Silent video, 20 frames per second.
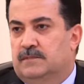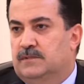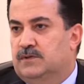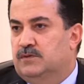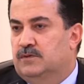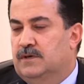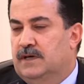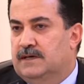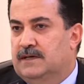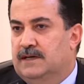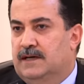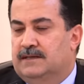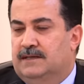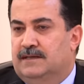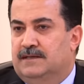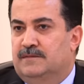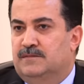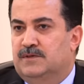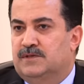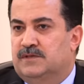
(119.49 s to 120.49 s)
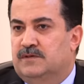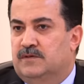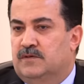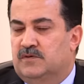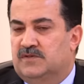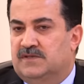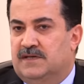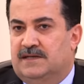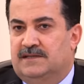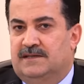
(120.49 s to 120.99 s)
سواء كان على مستوى
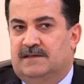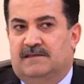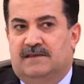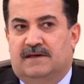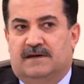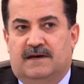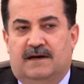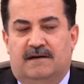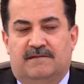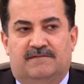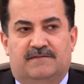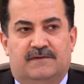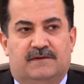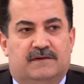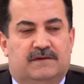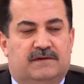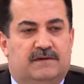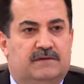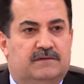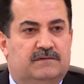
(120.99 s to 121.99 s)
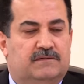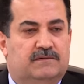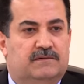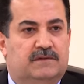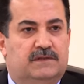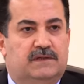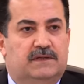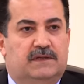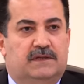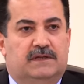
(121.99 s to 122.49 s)
وزارة الثقافة أو
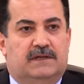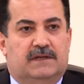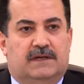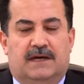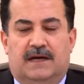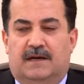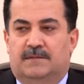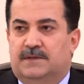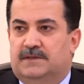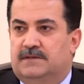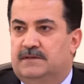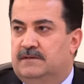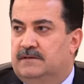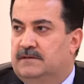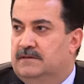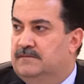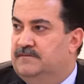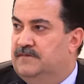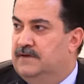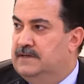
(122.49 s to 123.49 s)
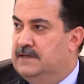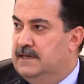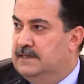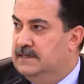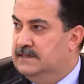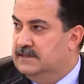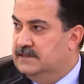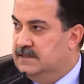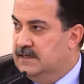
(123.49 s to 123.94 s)
نقابة الفنانين